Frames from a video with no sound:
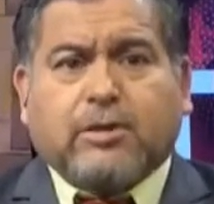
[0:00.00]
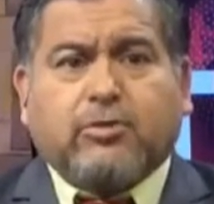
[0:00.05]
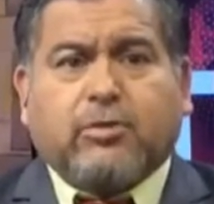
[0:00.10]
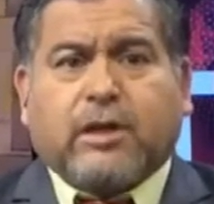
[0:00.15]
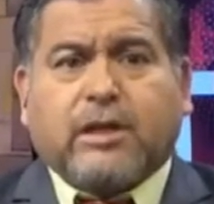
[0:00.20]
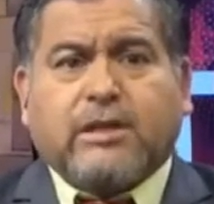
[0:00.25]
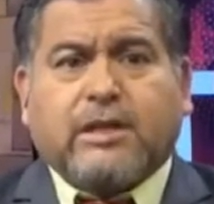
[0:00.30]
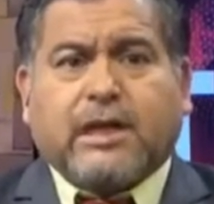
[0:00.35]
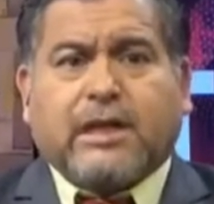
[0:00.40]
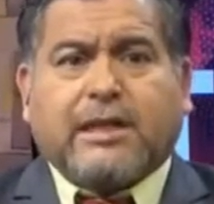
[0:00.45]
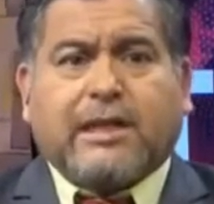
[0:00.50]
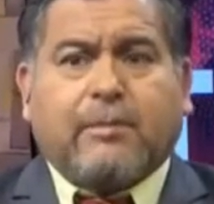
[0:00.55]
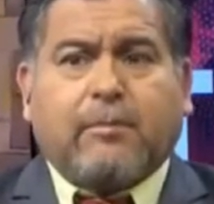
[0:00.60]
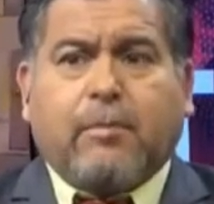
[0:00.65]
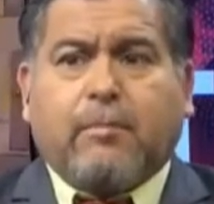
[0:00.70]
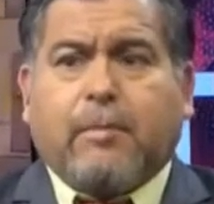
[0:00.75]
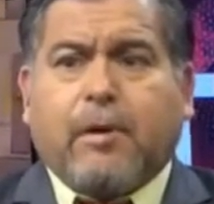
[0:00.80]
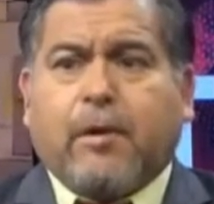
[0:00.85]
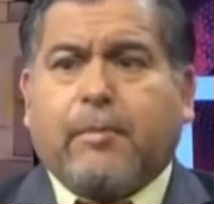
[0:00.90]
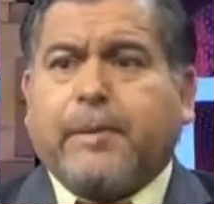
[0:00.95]
Eso quiere decir que
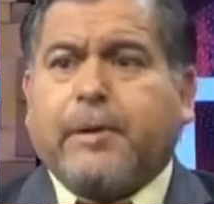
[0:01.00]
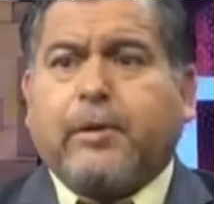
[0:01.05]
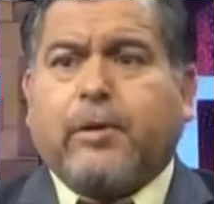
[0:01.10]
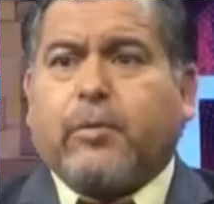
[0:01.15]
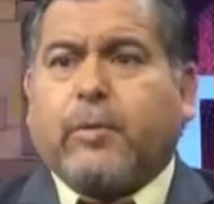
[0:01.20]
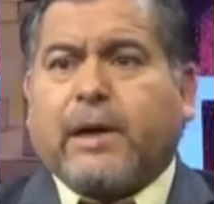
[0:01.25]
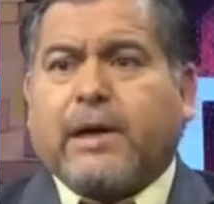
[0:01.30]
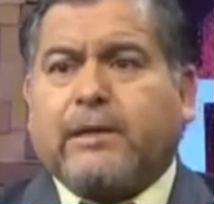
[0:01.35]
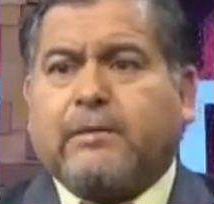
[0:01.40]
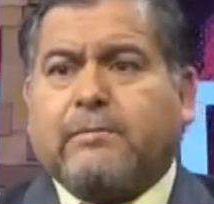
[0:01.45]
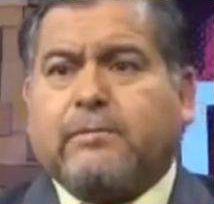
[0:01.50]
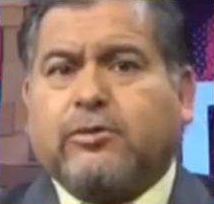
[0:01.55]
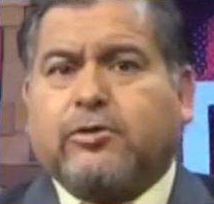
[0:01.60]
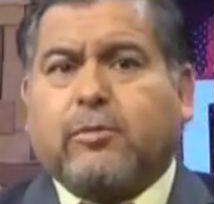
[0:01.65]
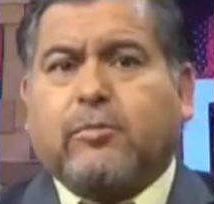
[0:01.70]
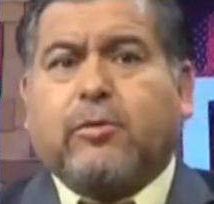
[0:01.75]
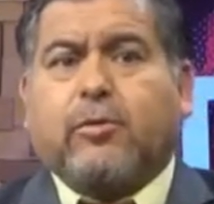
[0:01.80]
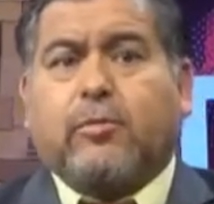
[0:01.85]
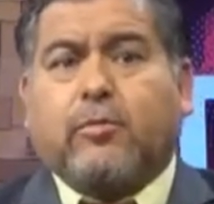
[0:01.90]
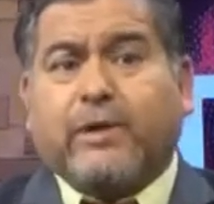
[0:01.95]
estamos más o menos igual.
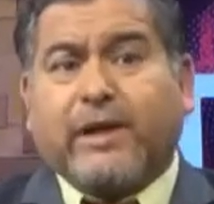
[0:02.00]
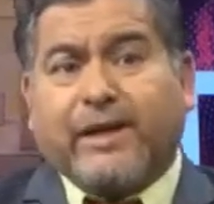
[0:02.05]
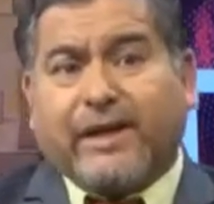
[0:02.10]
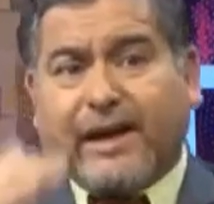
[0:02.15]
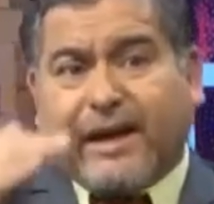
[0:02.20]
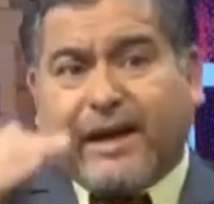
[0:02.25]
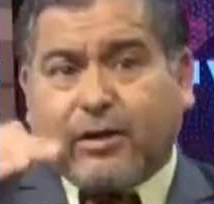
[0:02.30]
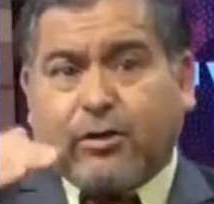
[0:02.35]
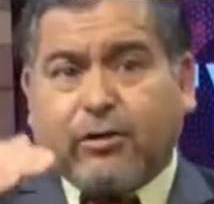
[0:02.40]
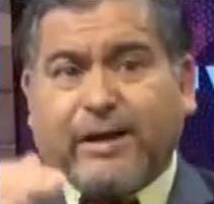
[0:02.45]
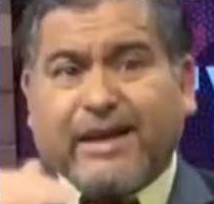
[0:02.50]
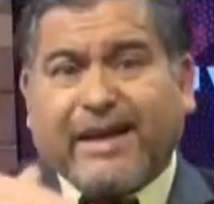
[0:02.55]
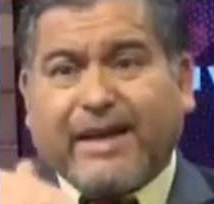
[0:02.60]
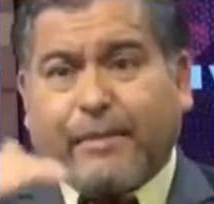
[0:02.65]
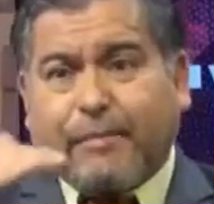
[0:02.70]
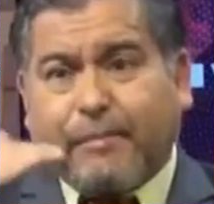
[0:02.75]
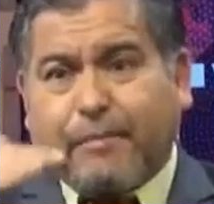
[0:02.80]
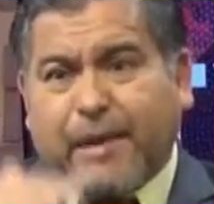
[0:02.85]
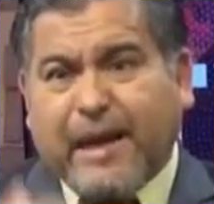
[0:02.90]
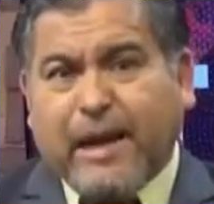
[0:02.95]
Somos de las
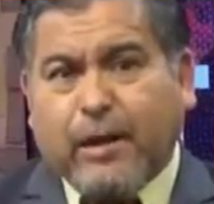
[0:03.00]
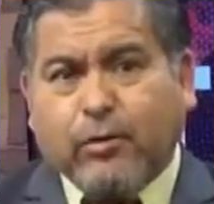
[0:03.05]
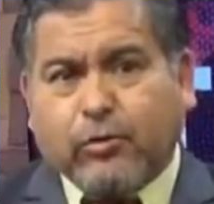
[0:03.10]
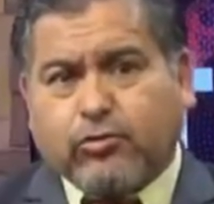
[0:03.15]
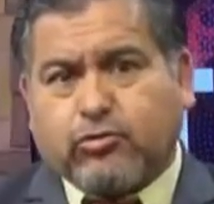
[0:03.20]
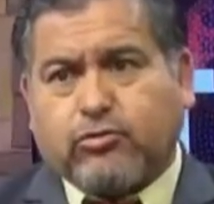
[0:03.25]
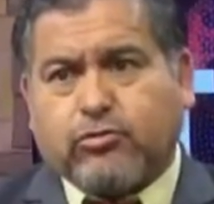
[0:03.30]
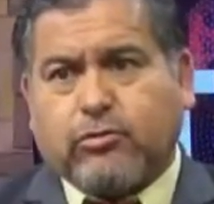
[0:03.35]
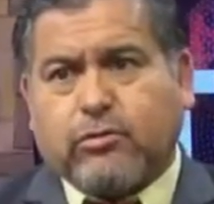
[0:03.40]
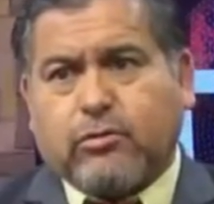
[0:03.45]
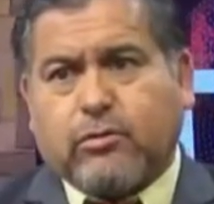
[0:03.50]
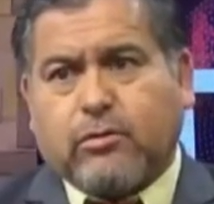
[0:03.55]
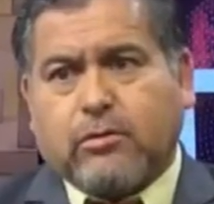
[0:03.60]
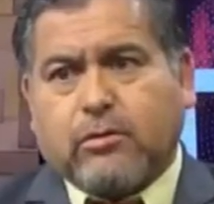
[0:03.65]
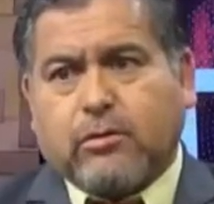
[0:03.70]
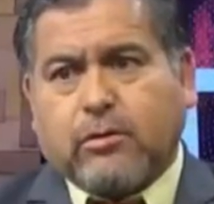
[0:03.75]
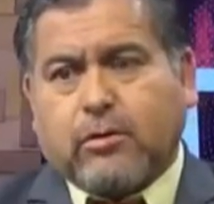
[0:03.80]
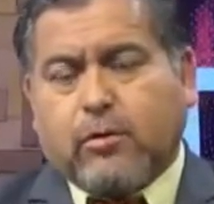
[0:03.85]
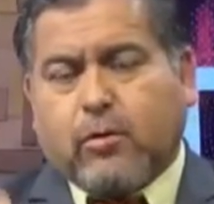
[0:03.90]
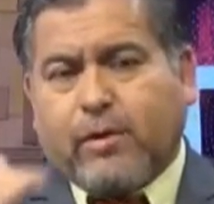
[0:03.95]
regiones que menos
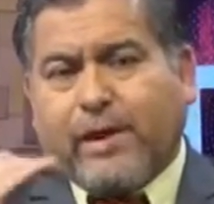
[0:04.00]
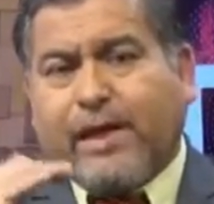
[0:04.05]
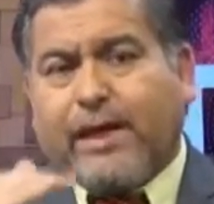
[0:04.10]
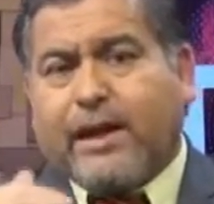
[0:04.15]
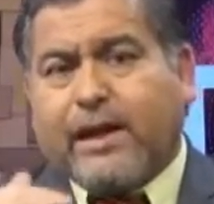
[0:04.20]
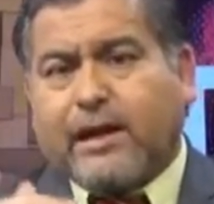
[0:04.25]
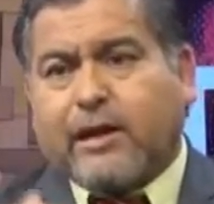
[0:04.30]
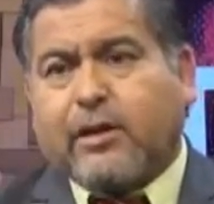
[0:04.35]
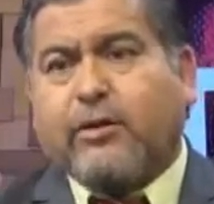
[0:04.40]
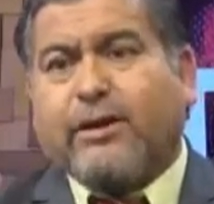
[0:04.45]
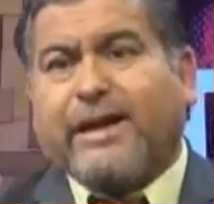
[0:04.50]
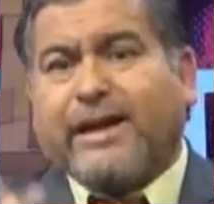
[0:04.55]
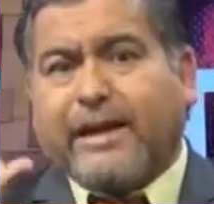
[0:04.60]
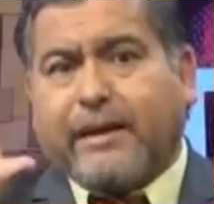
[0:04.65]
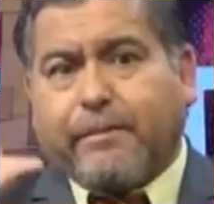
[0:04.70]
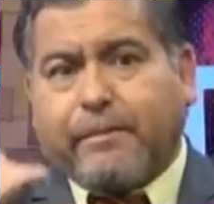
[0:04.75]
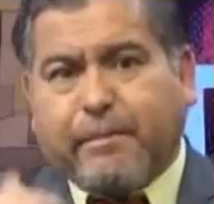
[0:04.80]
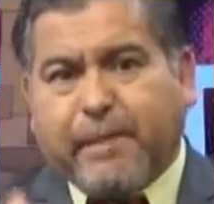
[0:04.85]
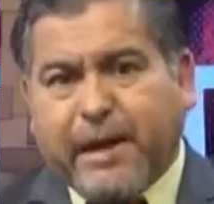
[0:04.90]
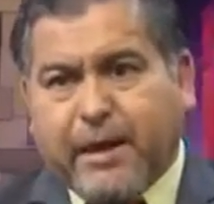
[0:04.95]
una de las regiones
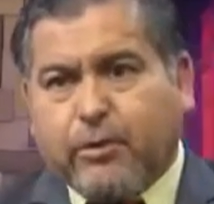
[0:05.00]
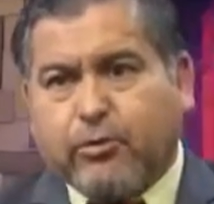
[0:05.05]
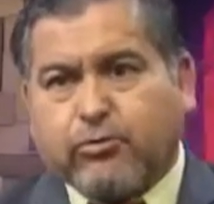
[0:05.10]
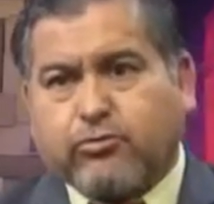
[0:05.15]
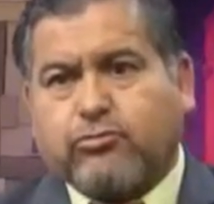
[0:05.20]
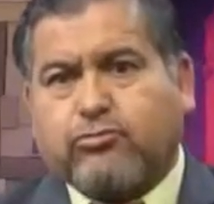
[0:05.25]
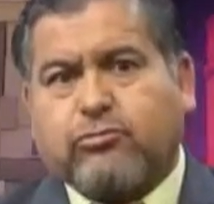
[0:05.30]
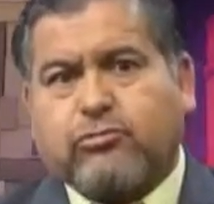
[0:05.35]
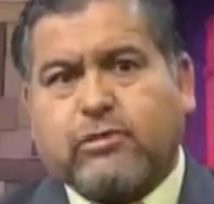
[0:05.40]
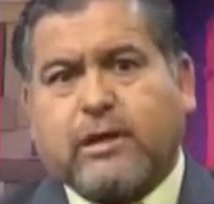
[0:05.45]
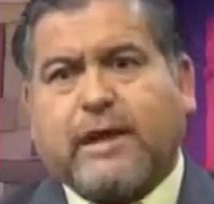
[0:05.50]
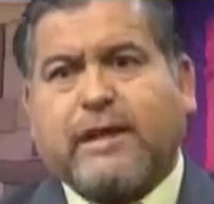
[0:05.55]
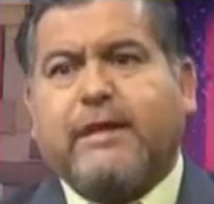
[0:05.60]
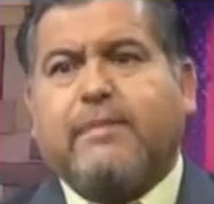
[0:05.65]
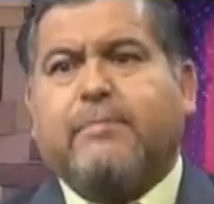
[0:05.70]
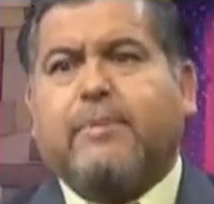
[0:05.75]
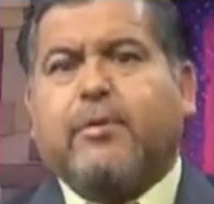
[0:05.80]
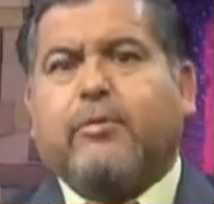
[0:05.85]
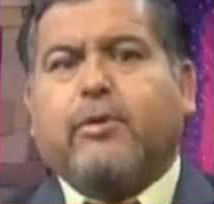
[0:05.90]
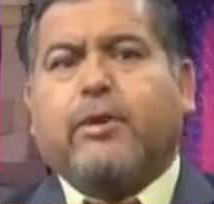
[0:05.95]
que menos
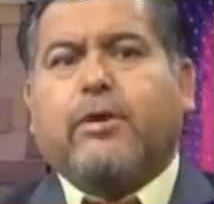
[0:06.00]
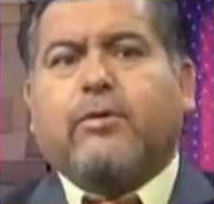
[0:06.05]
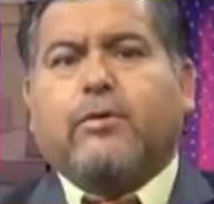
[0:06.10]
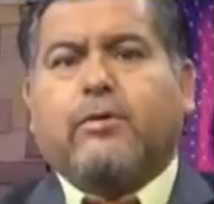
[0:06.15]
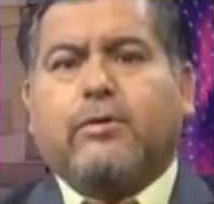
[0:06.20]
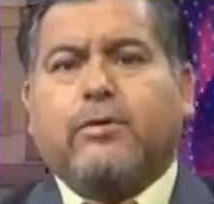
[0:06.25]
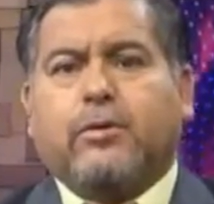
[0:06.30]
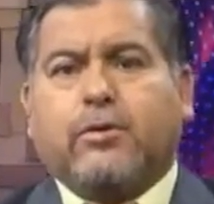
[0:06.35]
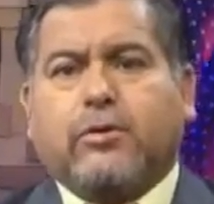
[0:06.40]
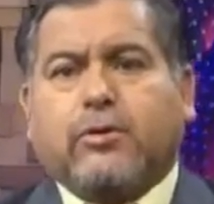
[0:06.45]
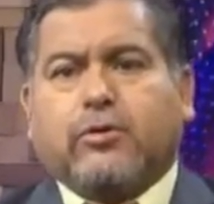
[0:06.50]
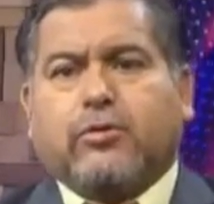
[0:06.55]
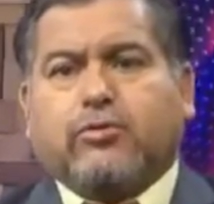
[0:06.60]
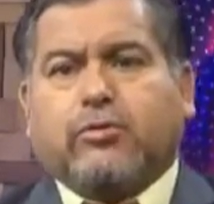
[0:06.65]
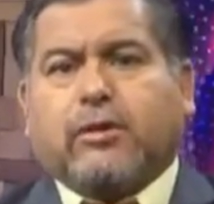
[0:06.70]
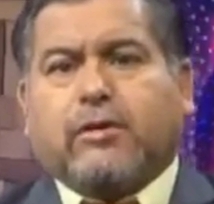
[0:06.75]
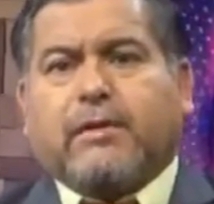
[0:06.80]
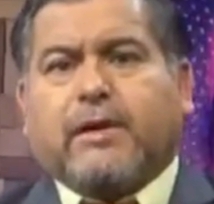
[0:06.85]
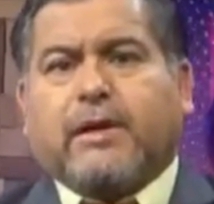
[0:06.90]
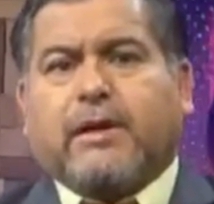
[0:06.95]
ha disminuido
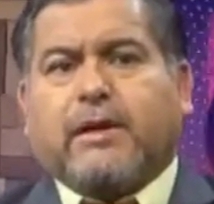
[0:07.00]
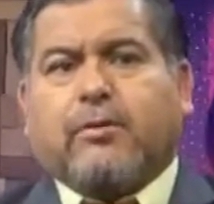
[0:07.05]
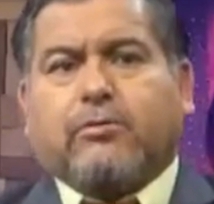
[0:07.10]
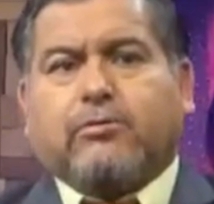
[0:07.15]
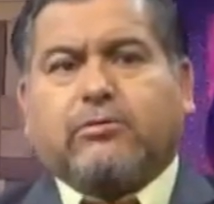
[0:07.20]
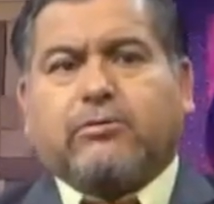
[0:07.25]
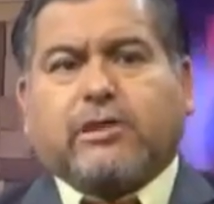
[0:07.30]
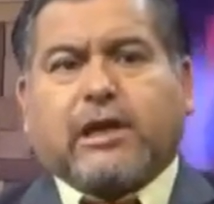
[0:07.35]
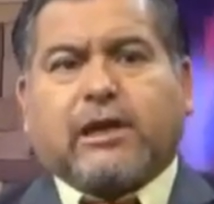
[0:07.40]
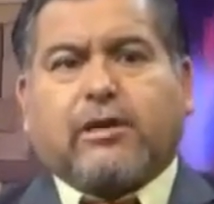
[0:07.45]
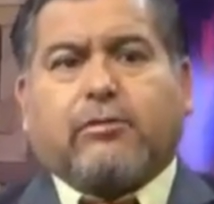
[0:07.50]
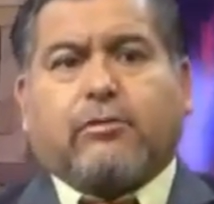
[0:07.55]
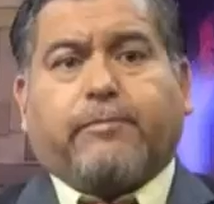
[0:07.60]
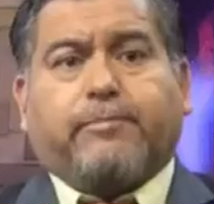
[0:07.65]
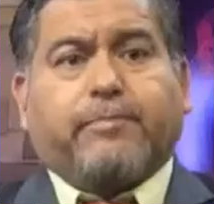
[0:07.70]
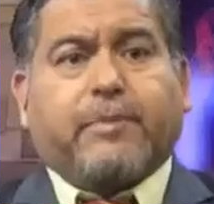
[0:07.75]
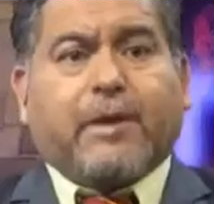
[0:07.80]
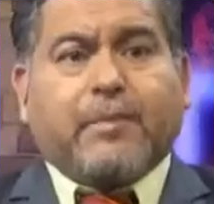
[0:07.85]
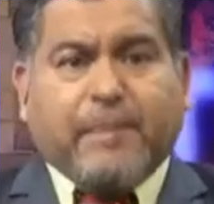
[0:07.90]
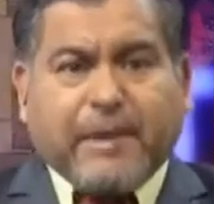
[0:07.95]
su nivel de contagio.